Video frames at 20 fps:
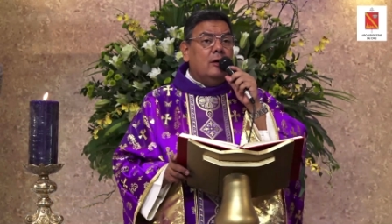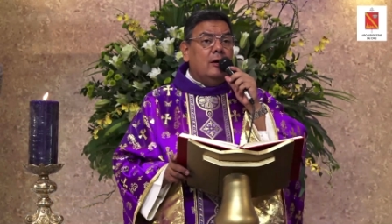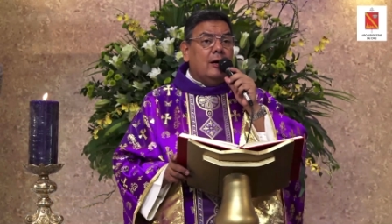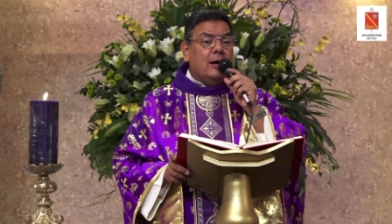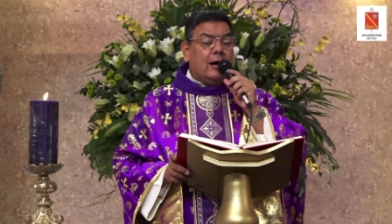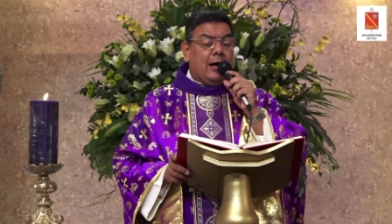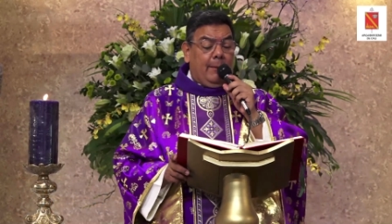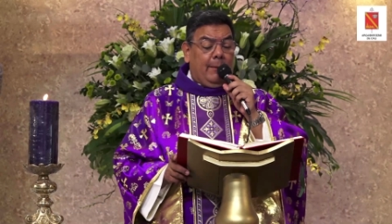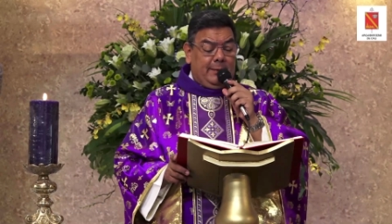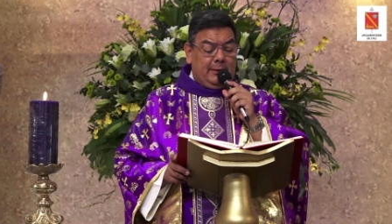
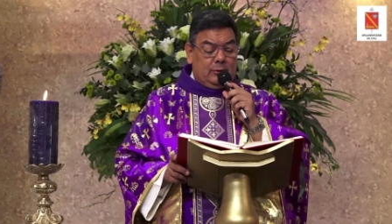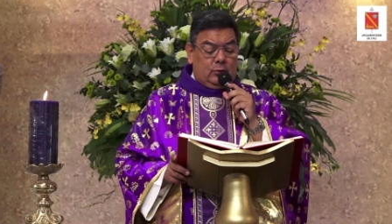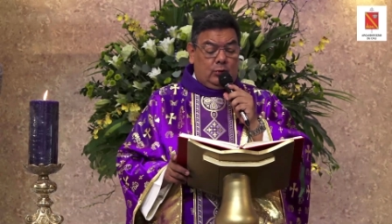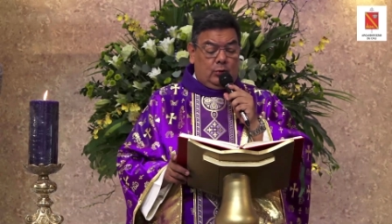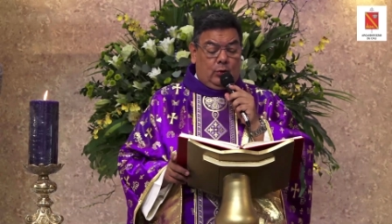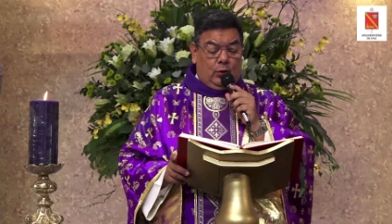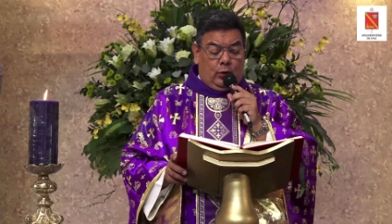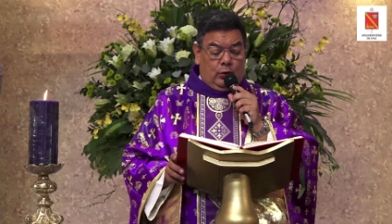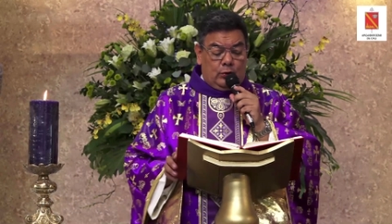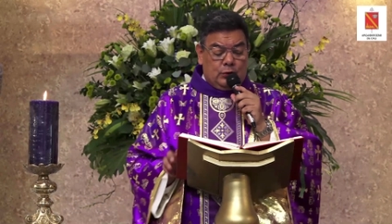capítulo
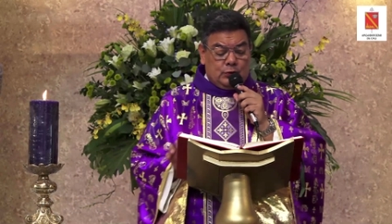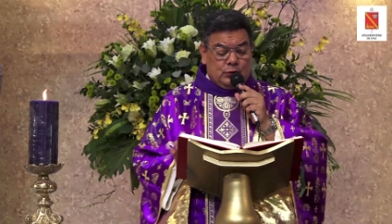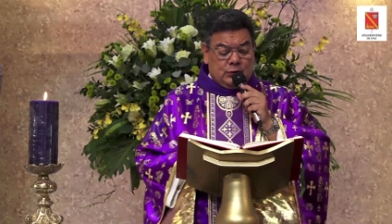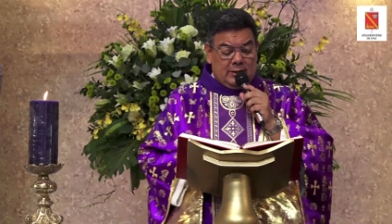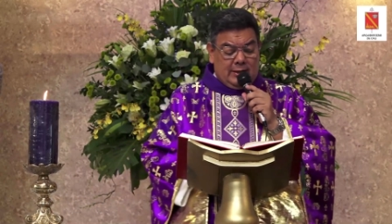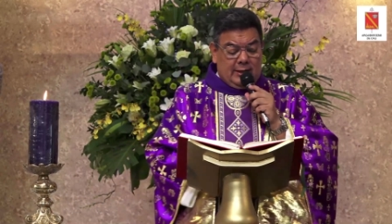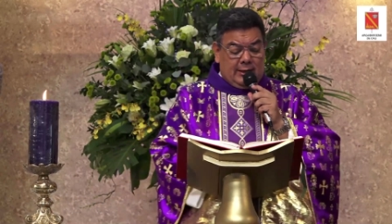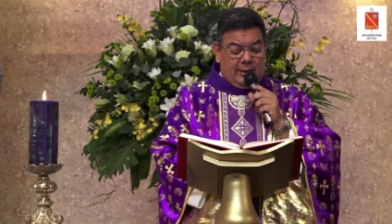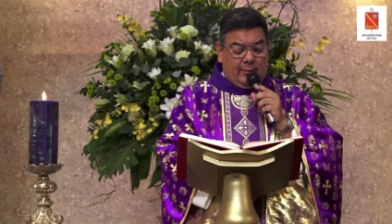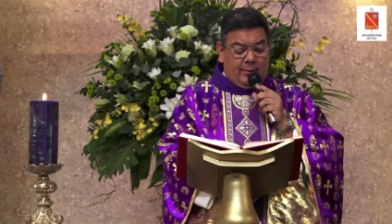11
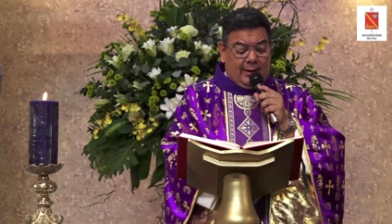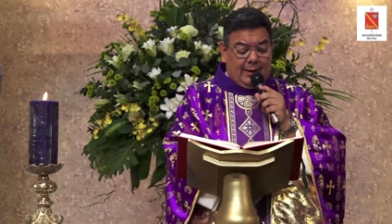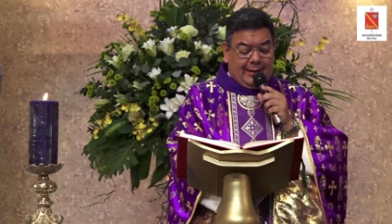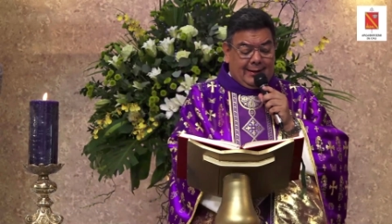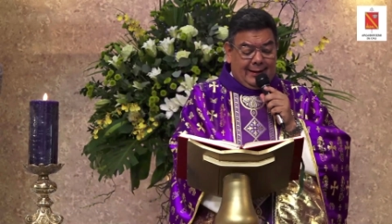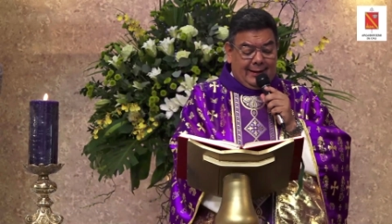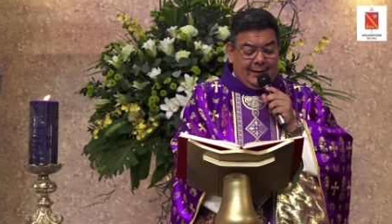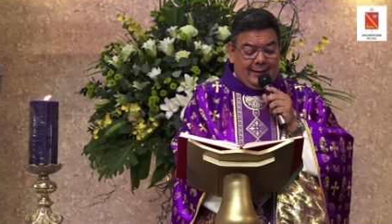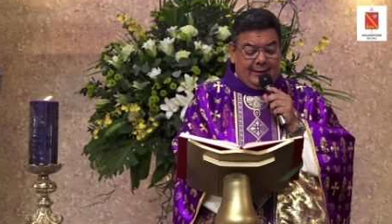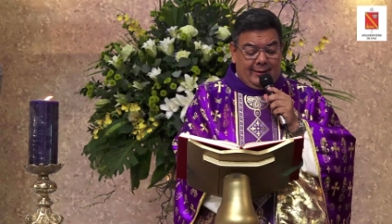del
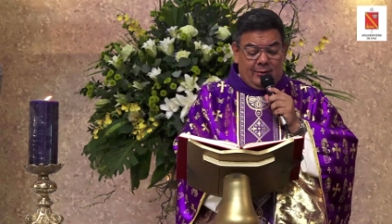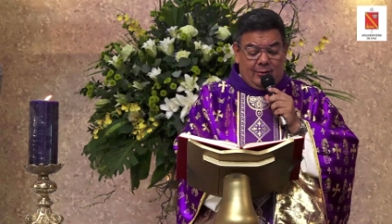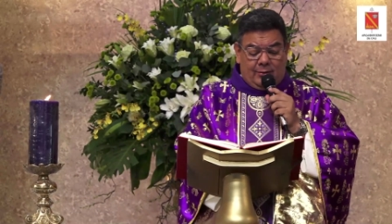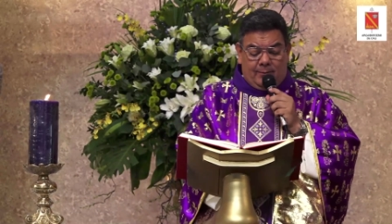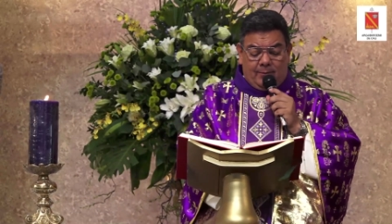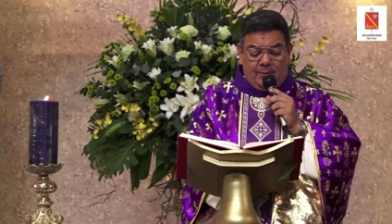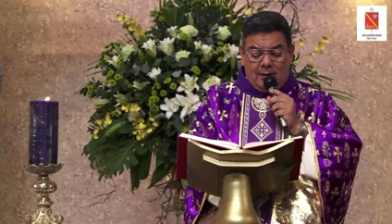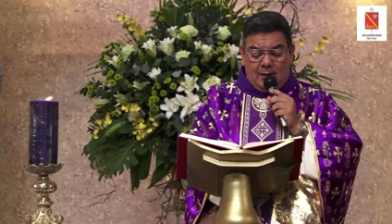Evangelio